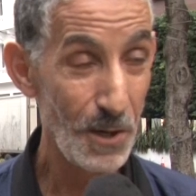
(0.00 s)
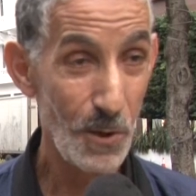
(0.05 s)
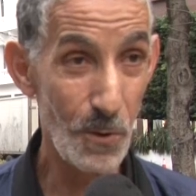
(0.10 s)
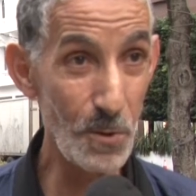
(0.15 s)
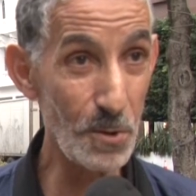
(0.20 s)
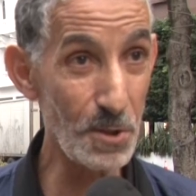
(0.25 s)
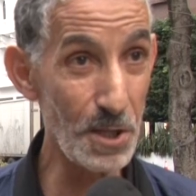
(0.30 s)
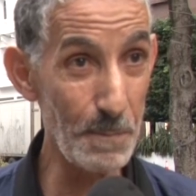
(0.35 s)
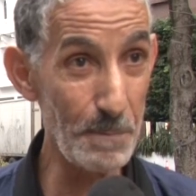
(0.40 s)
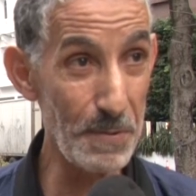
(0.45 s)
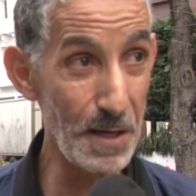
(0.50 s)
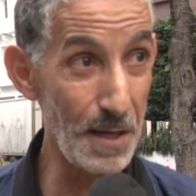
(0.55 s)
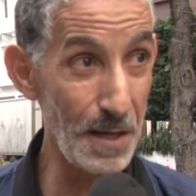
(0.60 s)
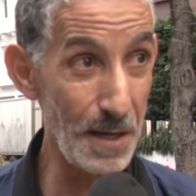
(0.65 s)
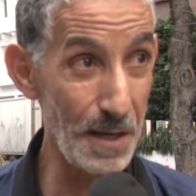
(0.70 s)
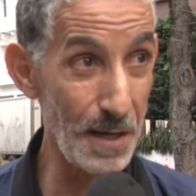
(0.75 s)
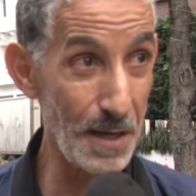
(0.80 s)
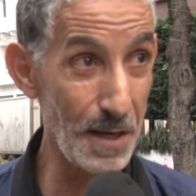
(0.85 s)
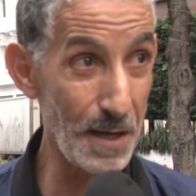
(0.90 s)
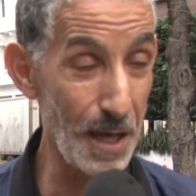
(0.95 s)
ونطلب
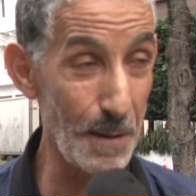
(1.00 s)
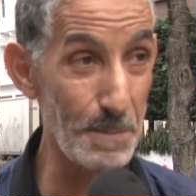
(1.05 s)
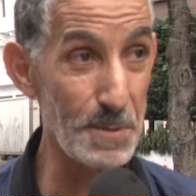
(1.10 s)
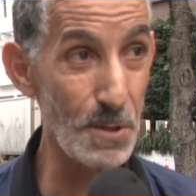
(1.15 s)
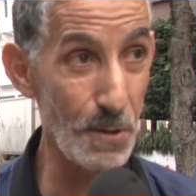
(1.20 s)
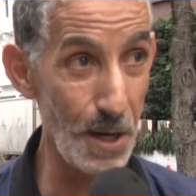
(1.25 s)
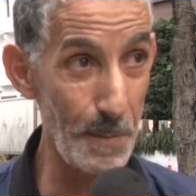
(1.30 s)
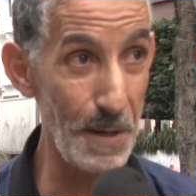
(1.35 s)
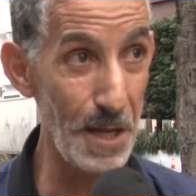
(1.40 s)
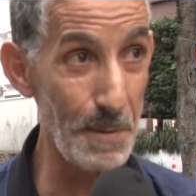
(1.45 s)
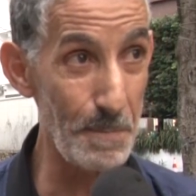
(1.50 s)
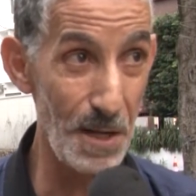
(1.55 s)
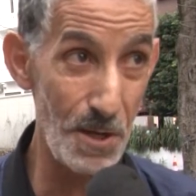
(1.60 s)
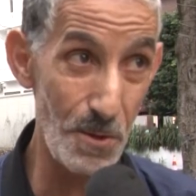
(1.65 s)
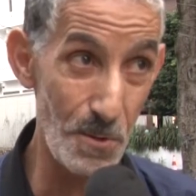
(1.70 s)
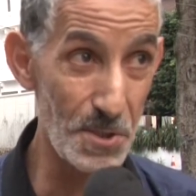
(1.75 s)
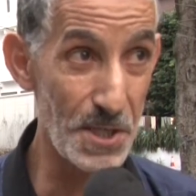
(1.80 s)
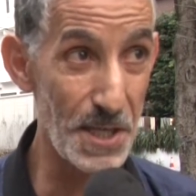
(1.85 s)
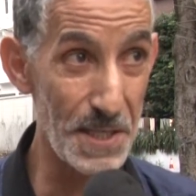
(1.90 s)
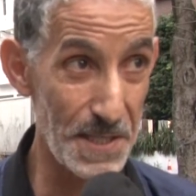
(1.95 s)
45
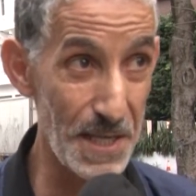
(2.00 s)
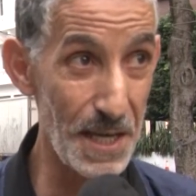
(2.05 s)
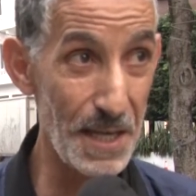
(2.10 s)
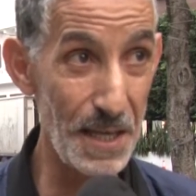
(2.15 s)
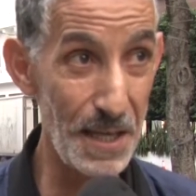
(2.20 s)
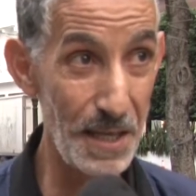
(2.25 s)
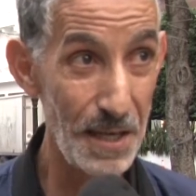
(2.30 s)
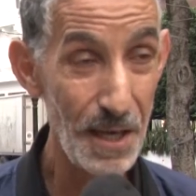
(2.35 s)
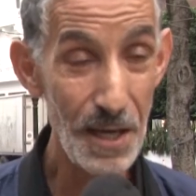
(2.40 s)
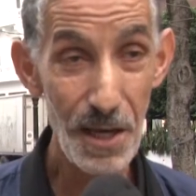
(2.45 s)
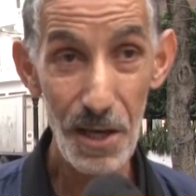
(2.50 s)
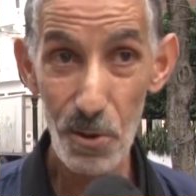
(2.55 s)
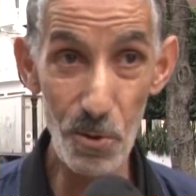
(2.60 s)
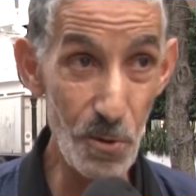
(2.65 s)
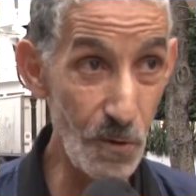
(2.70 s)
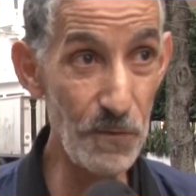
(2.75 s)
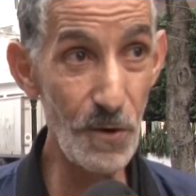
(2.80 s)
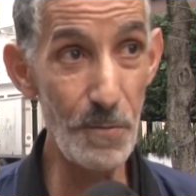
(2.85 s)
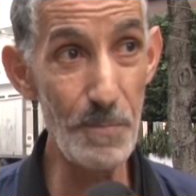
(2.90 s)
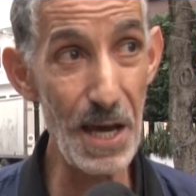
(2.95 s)
مليون جزائري
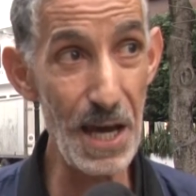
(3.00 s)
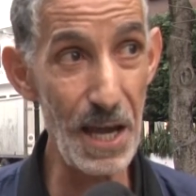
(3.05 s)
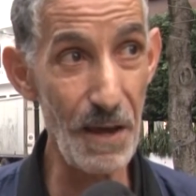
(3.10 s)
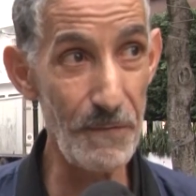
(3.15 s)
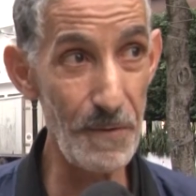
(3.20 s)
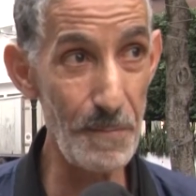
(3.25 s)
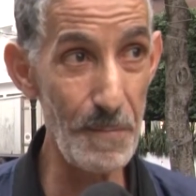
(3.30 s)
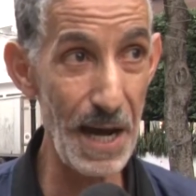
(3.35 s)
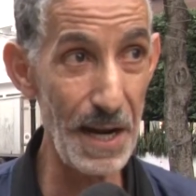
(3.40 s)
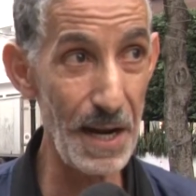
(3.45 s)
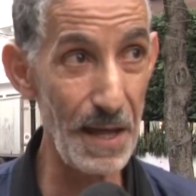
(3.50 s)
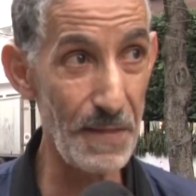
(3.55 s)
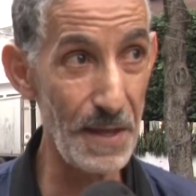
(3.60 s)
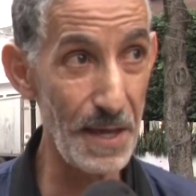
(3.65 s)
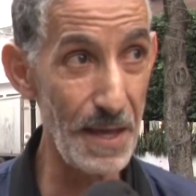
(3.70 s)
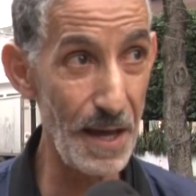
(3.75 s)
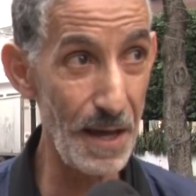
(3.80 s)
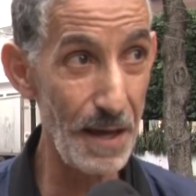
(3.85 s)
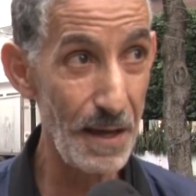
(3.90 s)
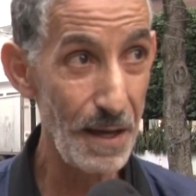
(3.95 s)
يوقفوا معايا في المحنه
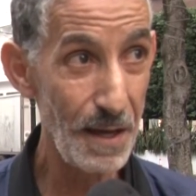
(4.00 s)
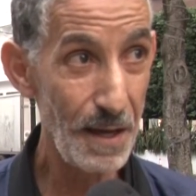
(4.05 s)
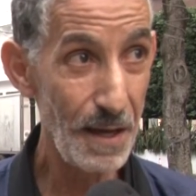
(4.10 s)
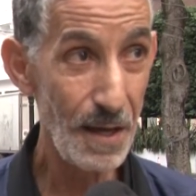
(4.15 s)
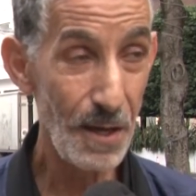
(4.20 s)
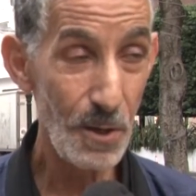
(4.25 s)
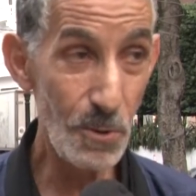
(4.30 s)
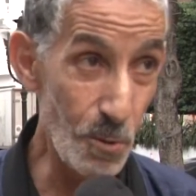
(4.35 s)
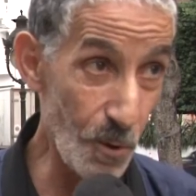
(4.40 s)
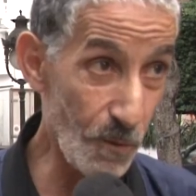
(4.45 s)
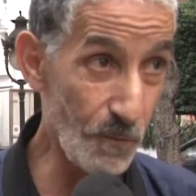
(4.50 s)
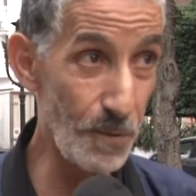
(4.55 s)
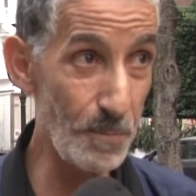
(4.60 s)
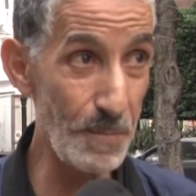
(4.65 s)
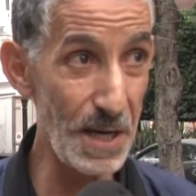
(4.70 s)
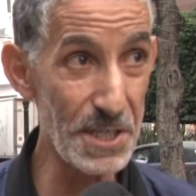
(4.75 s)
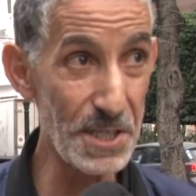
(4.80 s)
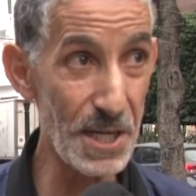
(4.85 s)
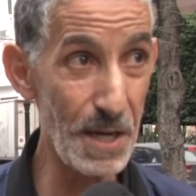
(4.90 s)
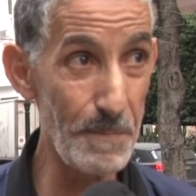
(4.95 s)
ذي يوقفوا
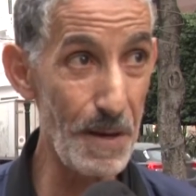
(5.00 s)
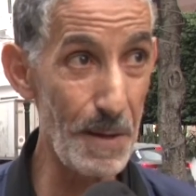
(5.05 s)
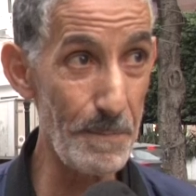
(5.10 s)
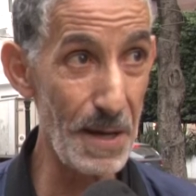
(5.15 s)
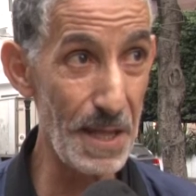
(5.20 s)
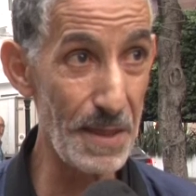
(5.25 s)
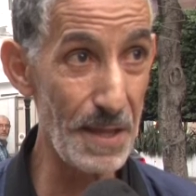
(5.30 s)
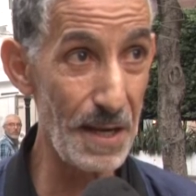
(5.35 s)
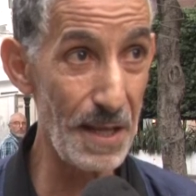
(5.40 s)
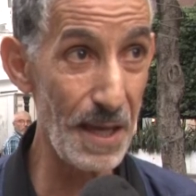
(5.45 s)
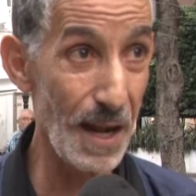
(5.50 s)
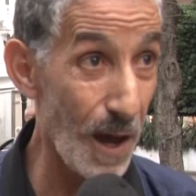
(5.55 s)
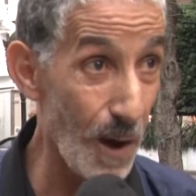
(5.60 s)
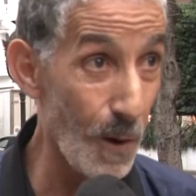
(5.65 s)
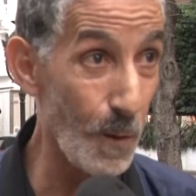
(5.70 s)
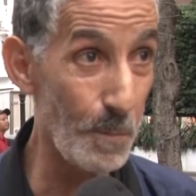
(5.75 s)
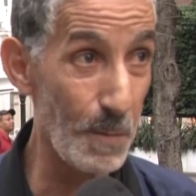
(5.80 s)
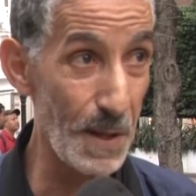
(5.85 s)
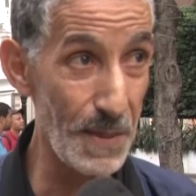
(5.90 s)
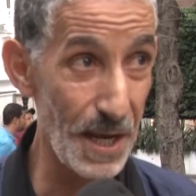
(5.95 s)
مع الشباب هذا اللي
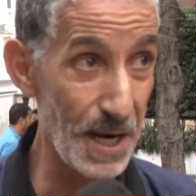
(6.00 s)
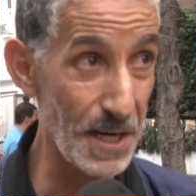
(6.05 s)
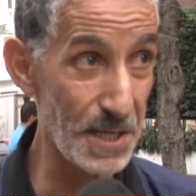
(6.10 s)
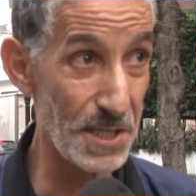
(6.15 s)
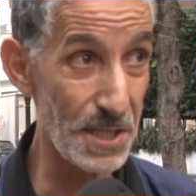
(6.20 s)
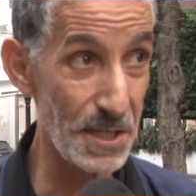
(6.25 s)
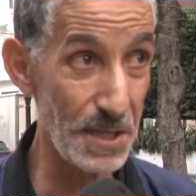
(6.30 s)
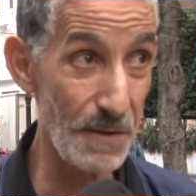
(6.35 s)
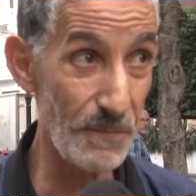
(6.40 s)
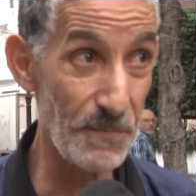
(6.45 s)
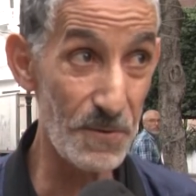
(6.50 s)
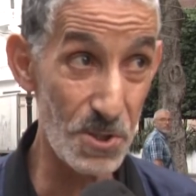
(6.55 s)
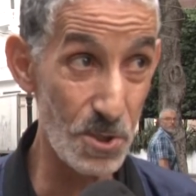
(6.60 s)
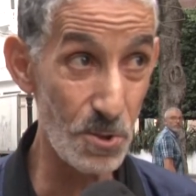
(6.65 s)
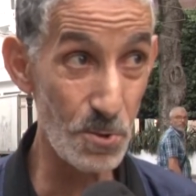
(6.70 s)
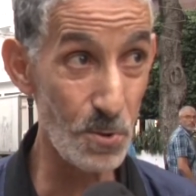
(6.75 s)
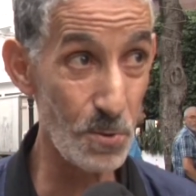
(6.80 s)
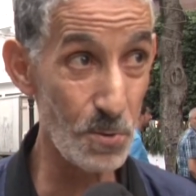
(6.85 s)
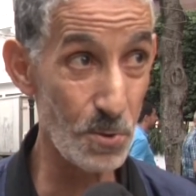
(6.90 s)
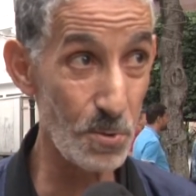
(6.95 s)
راهو ما ظهرش في
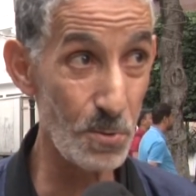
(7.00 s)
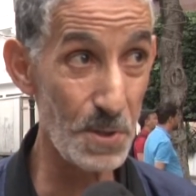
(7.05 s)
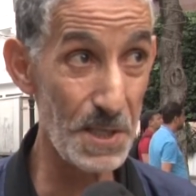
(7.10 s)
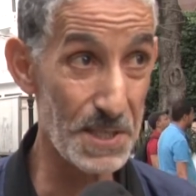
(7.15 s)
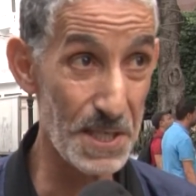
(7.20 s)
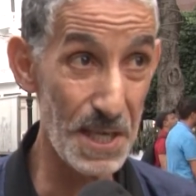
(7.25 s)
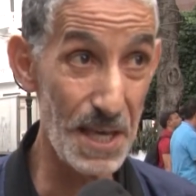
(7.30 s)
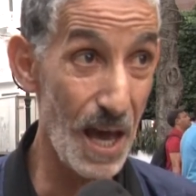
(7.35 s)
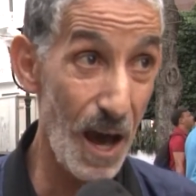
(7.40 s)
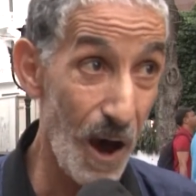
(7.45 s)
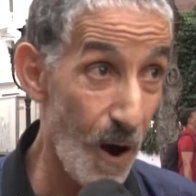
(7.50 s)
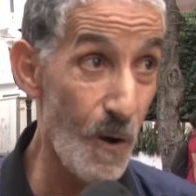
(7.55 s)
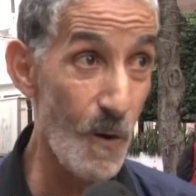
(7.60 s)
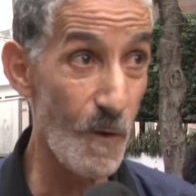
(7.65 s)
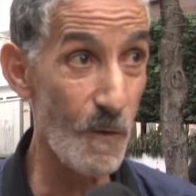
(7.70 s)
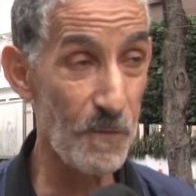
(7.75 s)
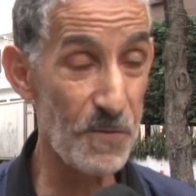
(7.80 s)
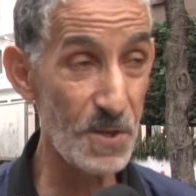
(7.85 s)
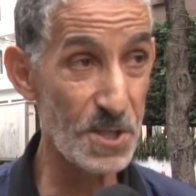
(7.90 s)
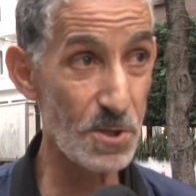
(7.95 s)
السجون التونسيه
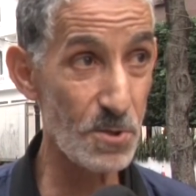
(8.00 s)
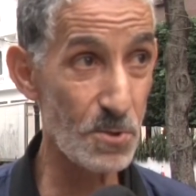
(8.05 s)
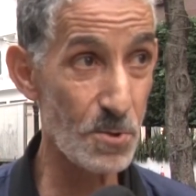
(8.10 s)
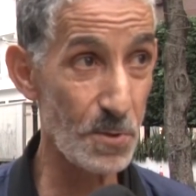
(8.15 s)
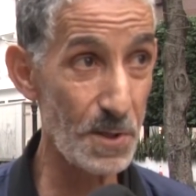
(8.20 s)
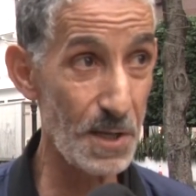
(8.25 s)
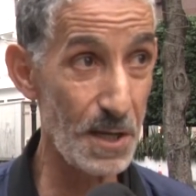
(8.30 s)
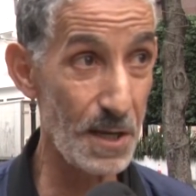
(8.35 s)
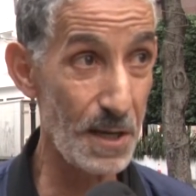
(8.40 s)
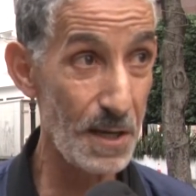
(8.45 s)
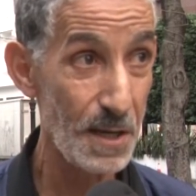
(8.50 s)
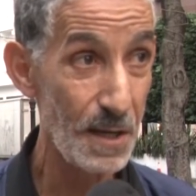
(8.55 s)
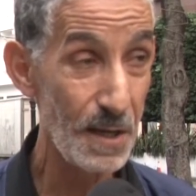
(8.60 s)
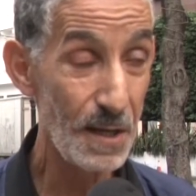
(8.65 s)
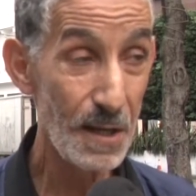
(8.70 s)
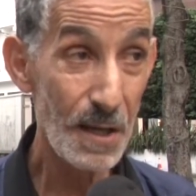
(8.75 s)
او في السجون انا